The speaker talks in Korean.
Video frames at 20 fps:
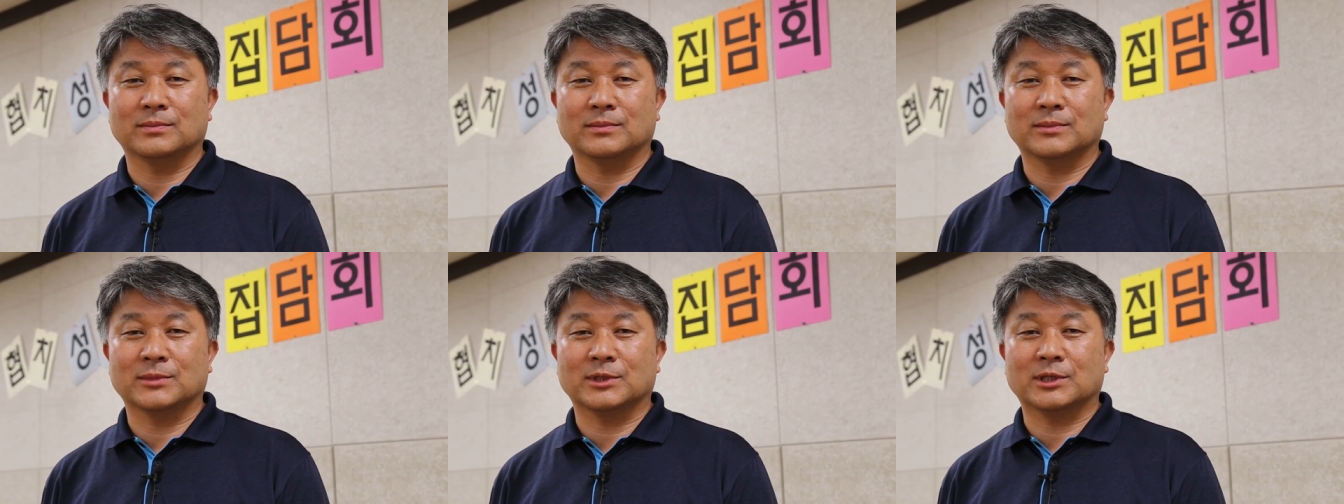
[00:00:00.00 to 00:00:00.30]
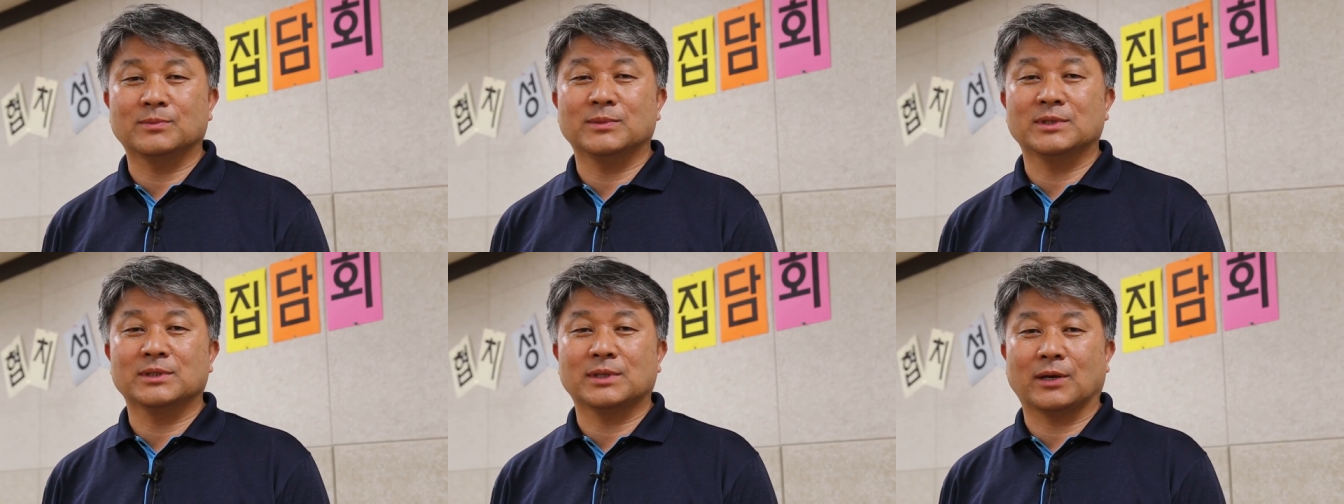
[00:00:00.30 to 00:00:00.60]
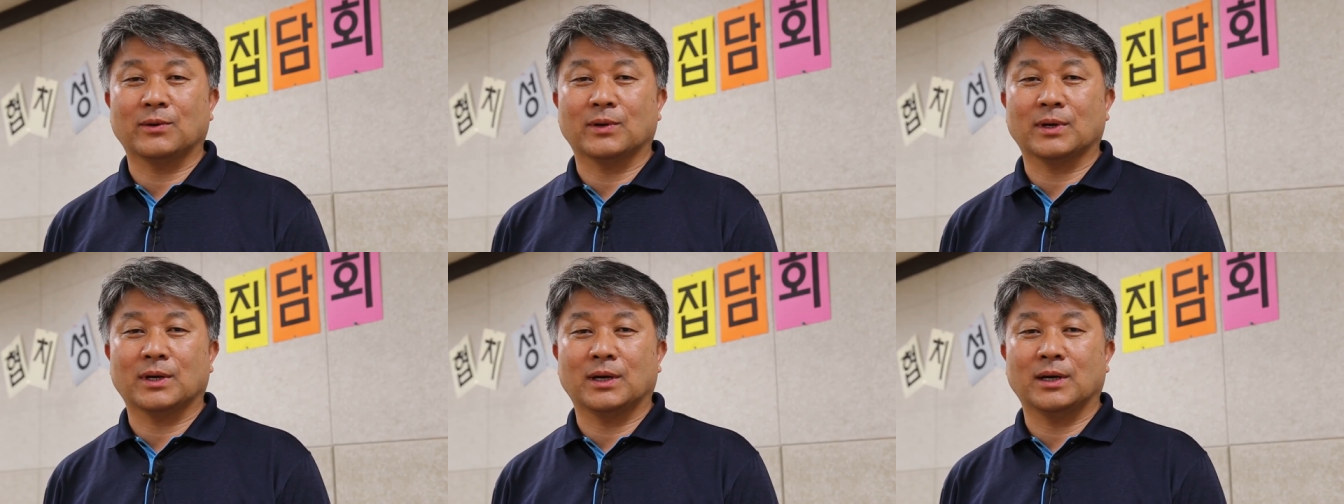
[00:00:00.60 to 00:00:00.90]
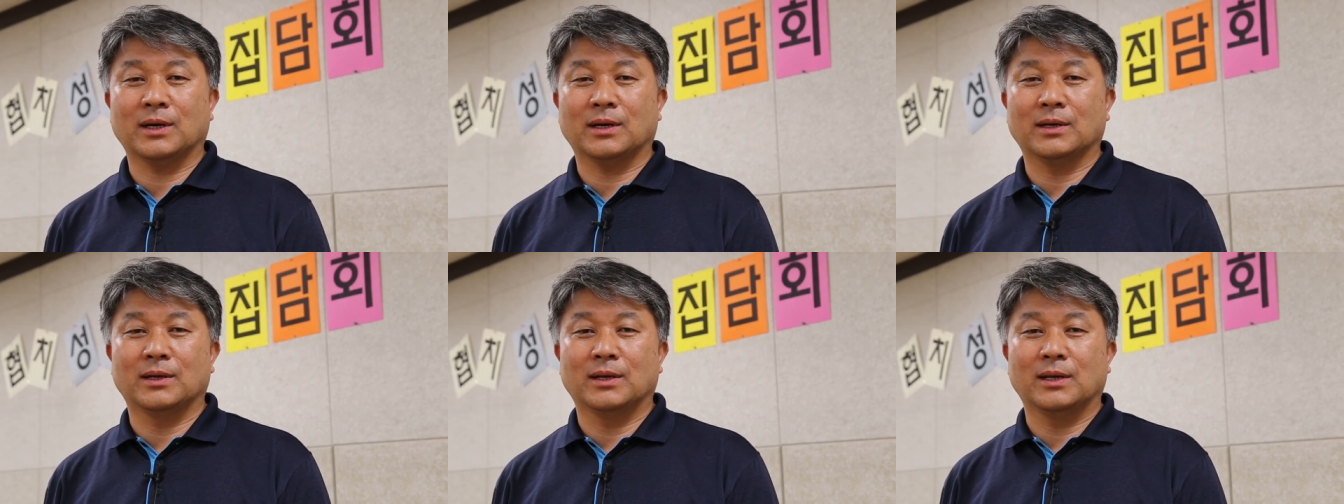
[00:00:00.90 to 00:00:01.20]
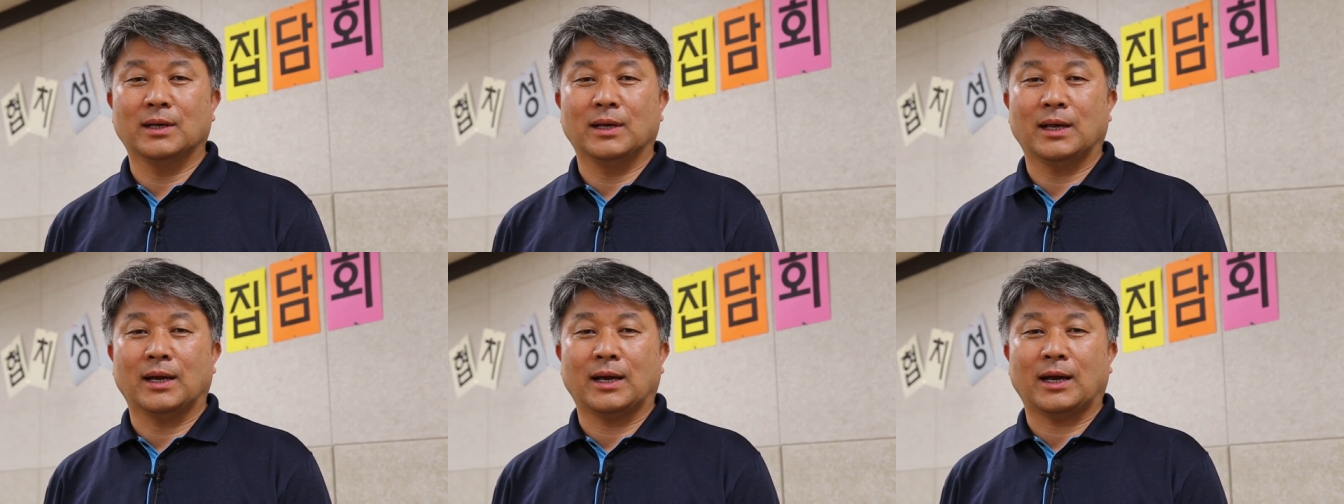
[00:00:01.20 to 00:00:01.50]
시민사회가
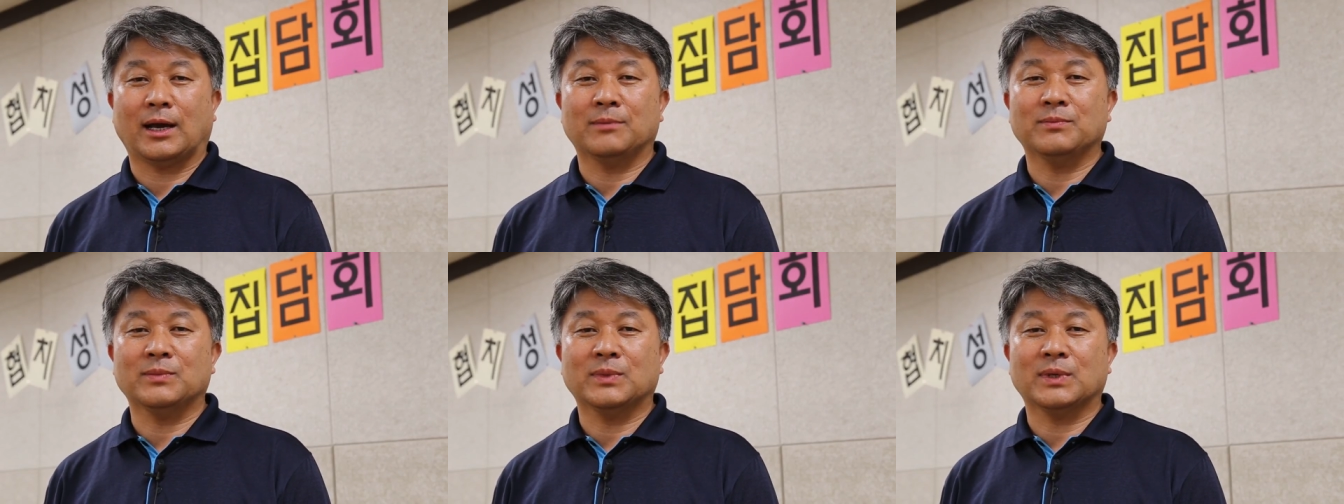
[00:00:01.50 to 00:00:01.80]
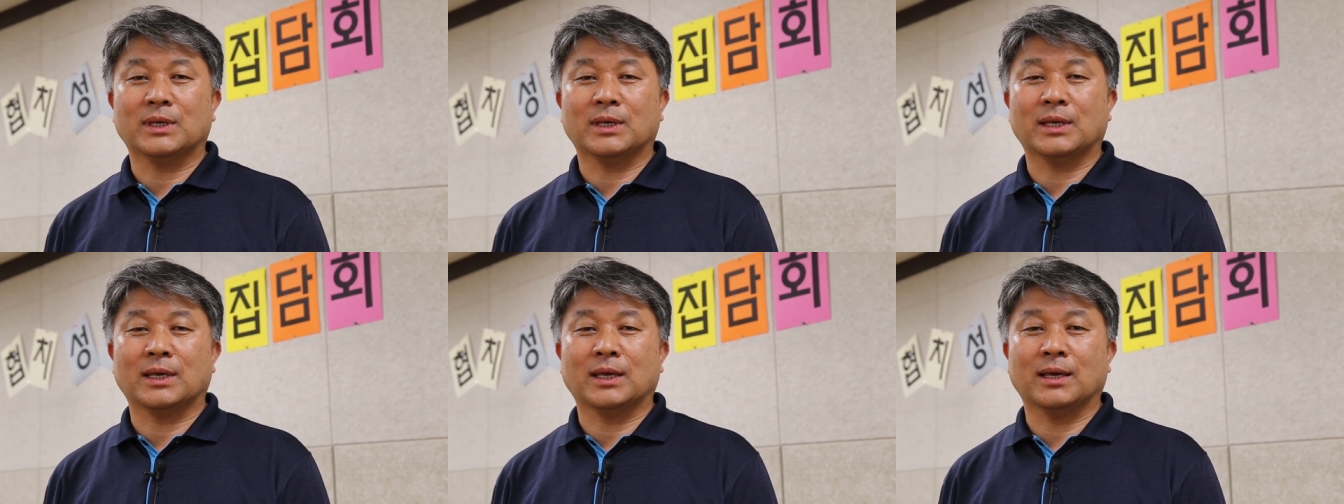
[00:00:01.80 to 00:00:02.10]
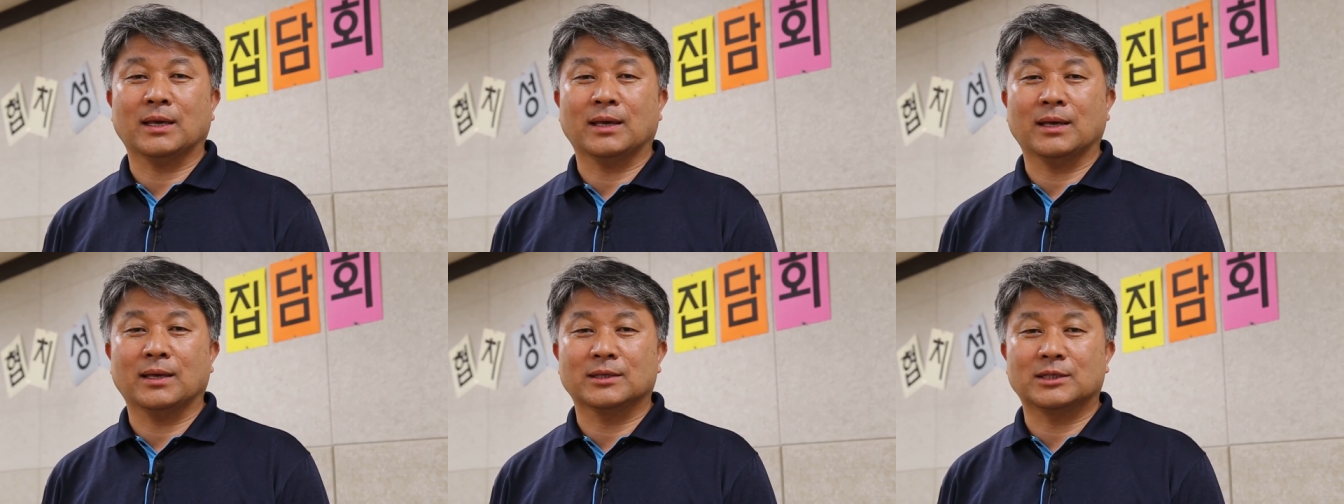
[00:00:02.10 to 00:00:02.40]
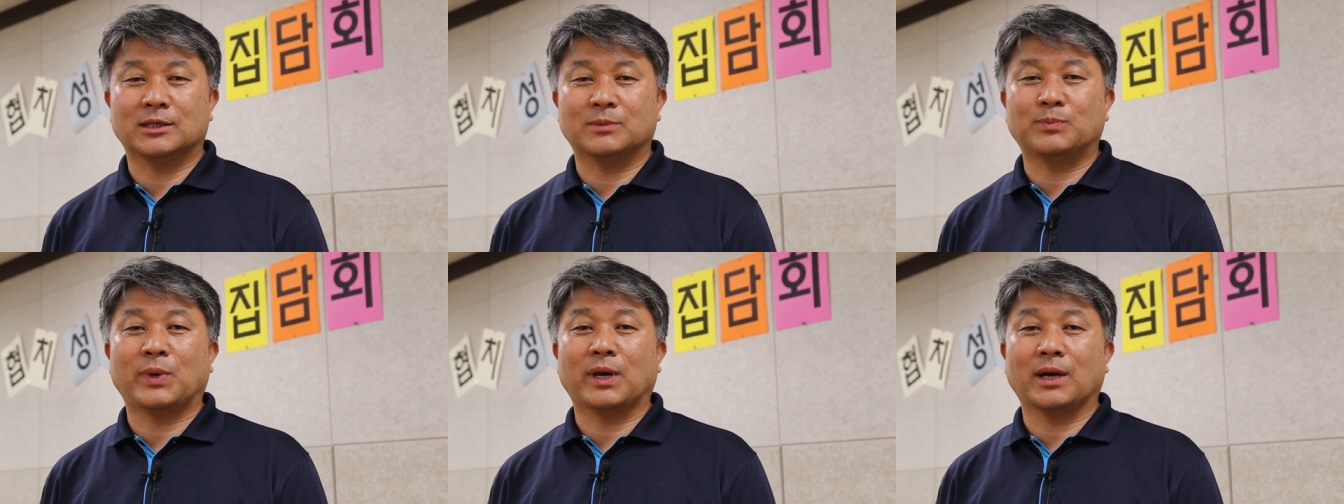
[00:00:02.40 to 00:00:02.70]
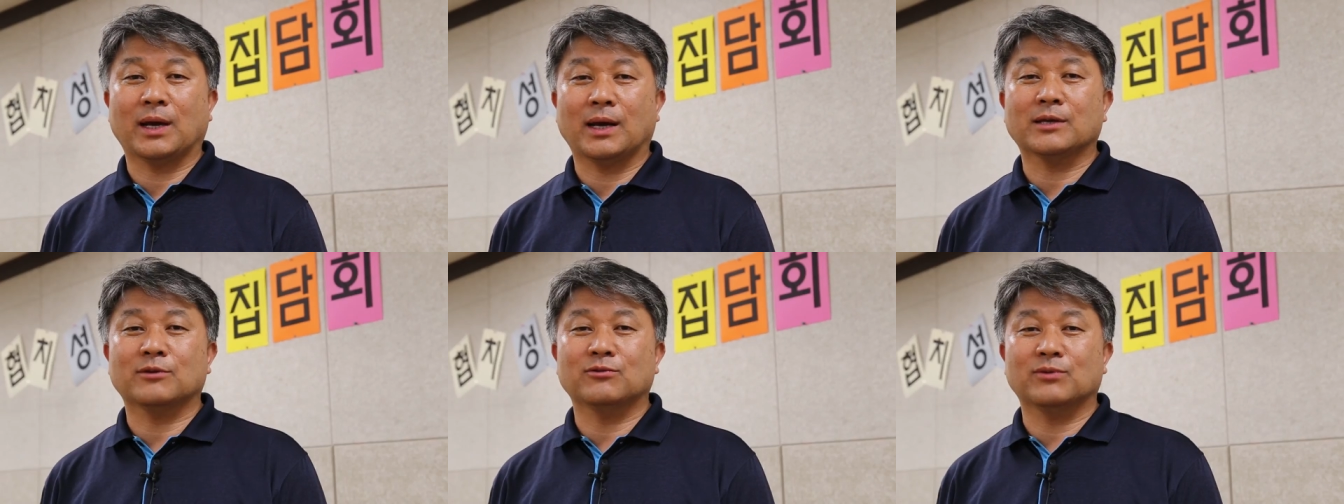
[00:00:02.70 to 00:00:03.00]
함께
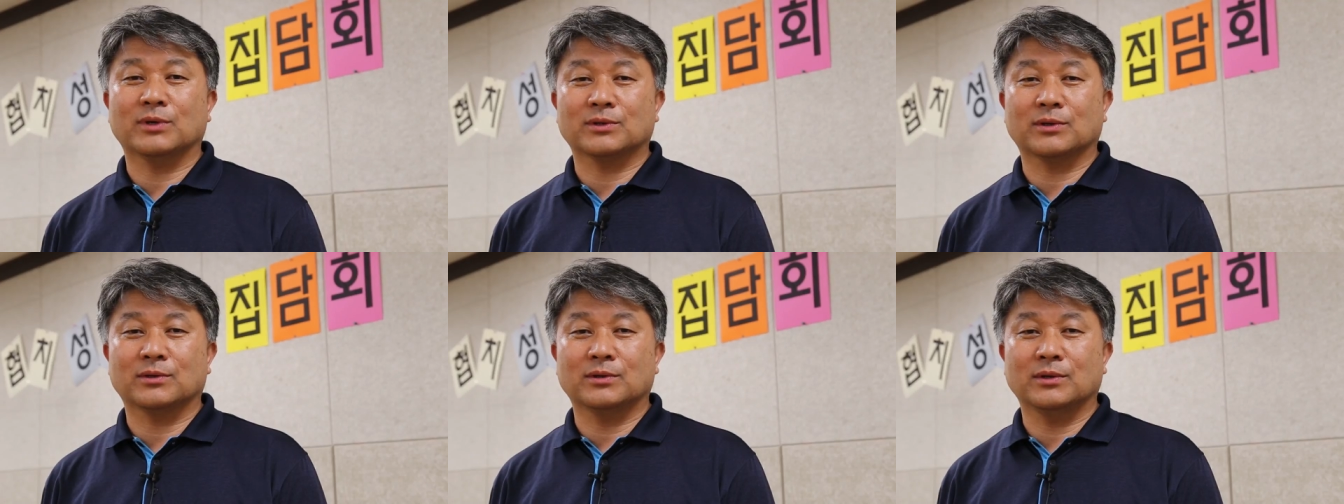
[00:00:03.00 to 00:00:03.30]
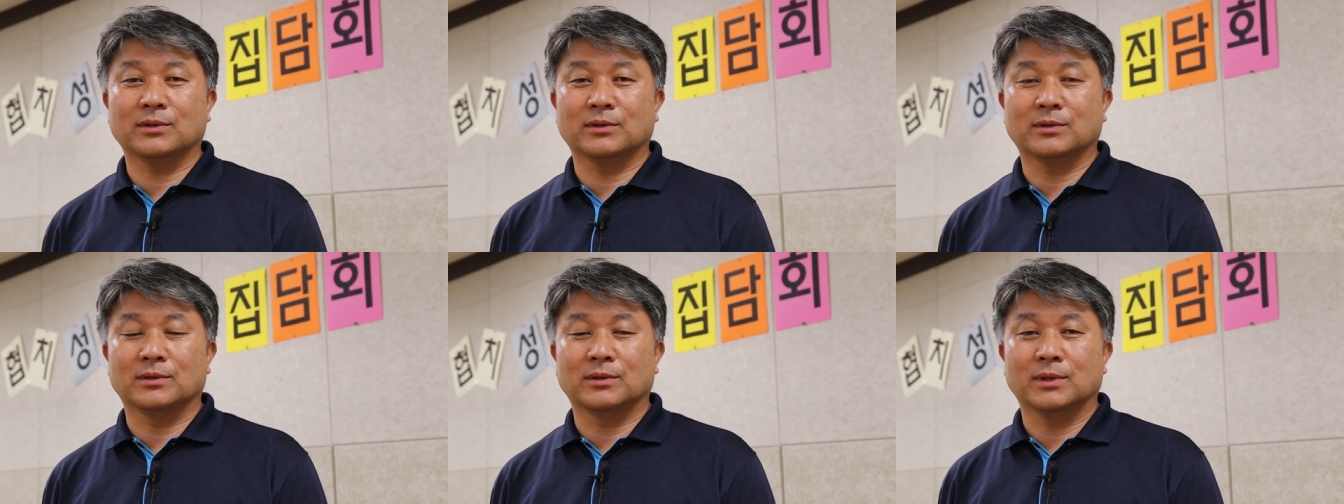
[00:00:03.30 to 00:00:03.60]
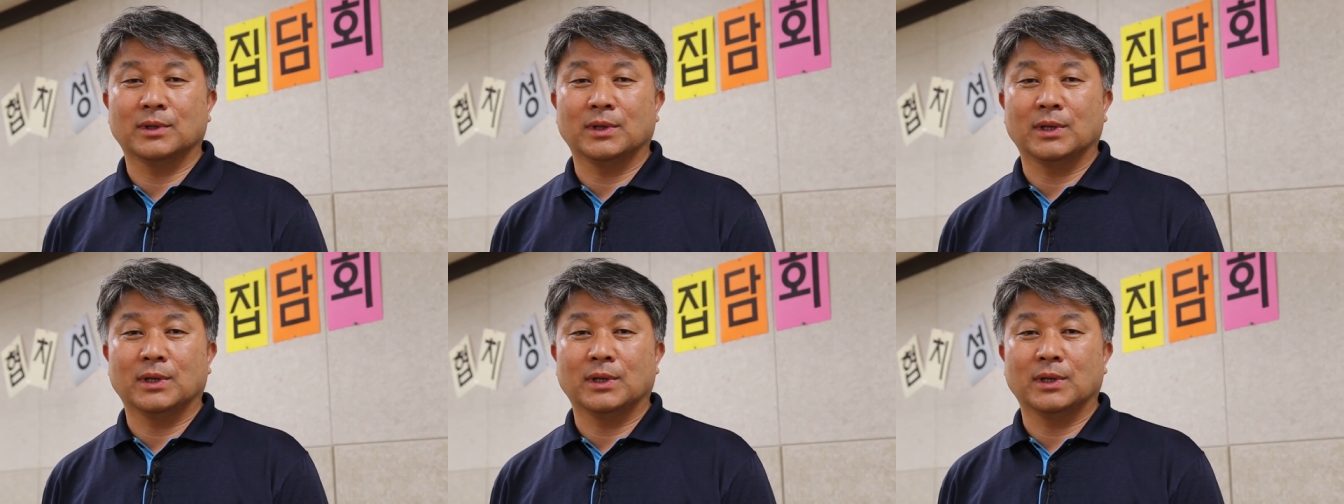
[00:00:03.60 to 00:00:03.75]
집행하기 위해서는